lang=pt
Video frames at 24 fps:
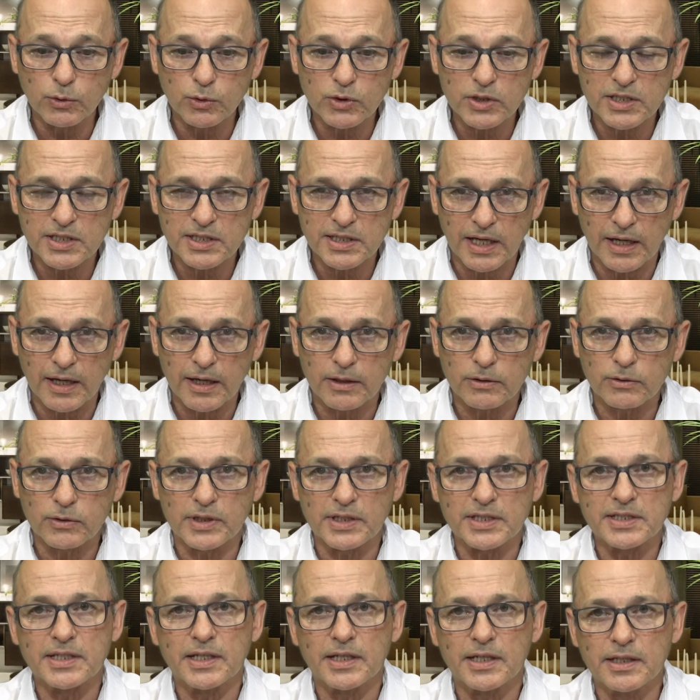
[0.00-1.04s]
certo que
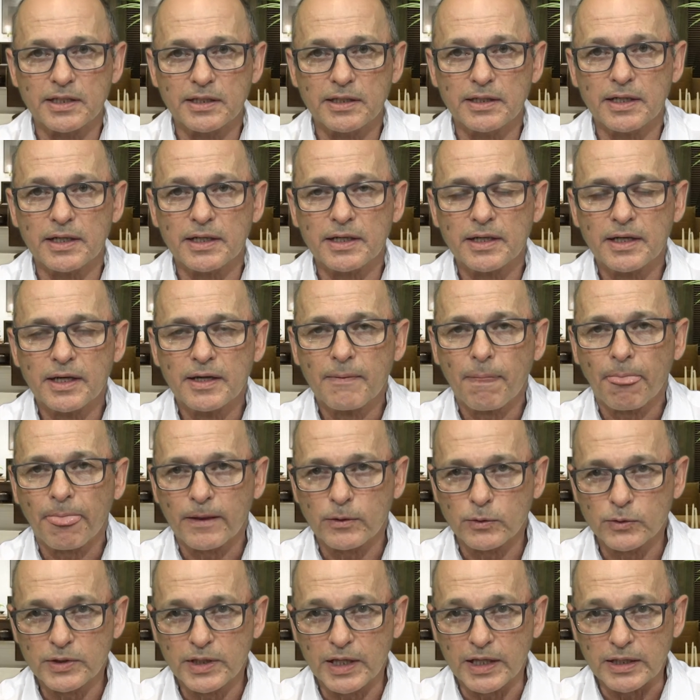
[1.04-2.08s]
seria
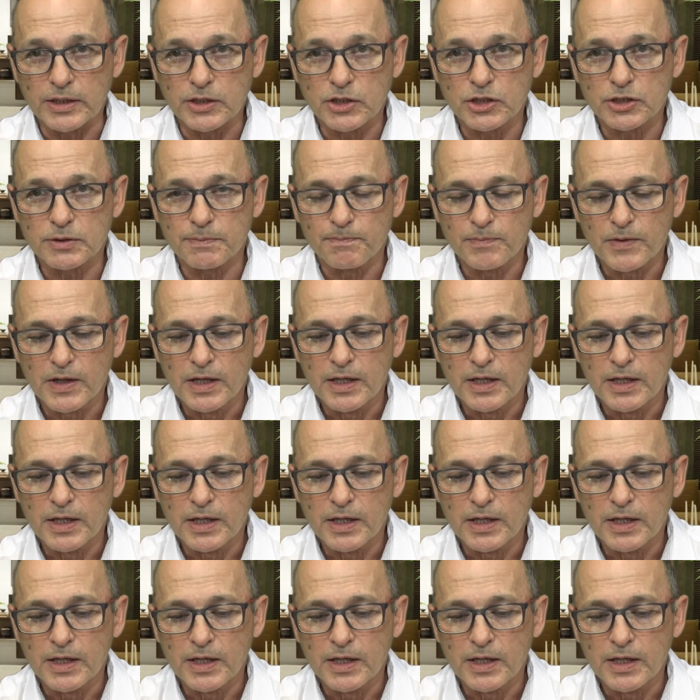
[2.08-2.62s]
o dente.